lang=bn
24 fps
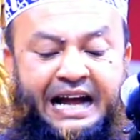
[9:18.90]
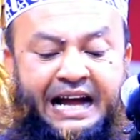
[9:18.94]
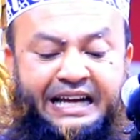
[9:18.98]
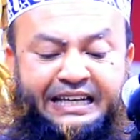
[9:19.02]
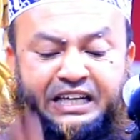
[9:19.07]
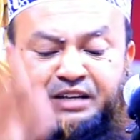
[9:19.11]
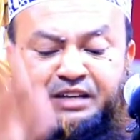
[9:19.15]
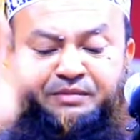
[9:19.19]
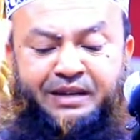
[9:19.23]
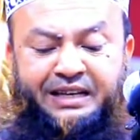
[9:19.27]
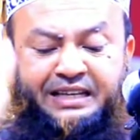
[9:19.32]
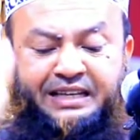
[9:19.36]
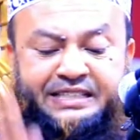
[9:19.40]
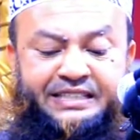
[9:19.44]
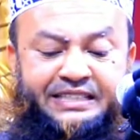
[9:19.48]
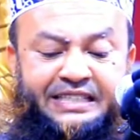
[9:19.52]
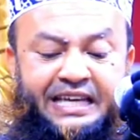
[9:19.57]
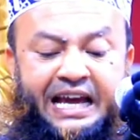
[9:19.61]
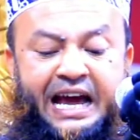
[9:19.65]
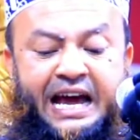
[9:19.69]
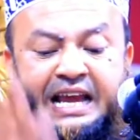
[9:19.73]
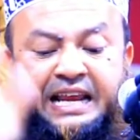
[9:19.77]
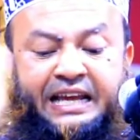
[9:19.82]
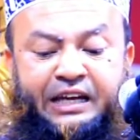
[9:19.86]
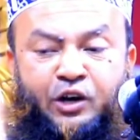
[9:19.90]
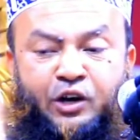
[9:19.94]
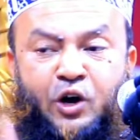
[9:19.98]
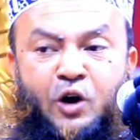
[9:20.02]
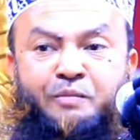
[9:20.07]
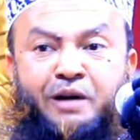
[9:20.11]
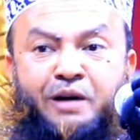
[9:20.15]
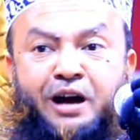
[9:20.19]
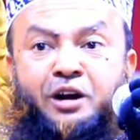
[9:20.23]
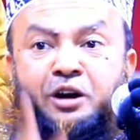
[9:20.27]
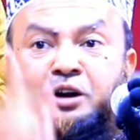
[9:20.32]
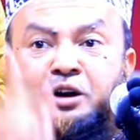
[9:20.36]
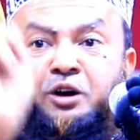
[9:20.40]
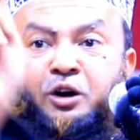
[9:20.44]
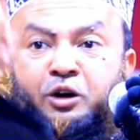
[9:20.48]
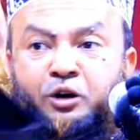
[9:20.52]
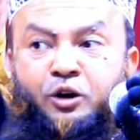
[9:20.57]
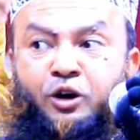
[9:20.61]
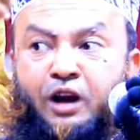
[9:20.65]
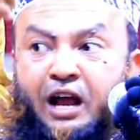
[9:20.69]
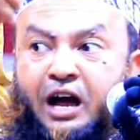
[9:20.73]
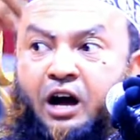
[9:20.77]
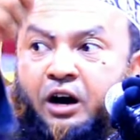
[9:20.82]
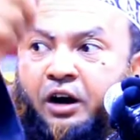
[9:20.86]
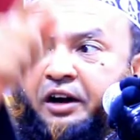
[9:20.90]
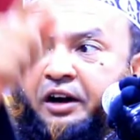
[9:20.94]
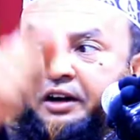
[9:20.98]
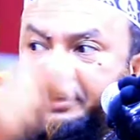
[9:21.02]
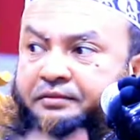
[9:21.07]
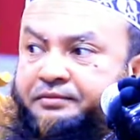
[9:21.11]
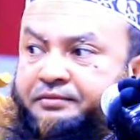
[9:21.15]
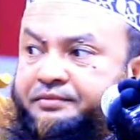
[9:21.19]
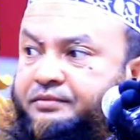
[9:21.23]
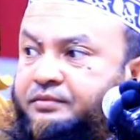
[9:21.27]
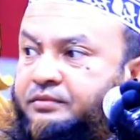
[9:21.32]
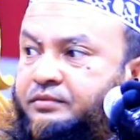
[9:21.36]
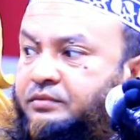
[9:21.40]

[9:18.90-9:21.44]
হাকিমের চেয়ারকে অমান্য করা হয়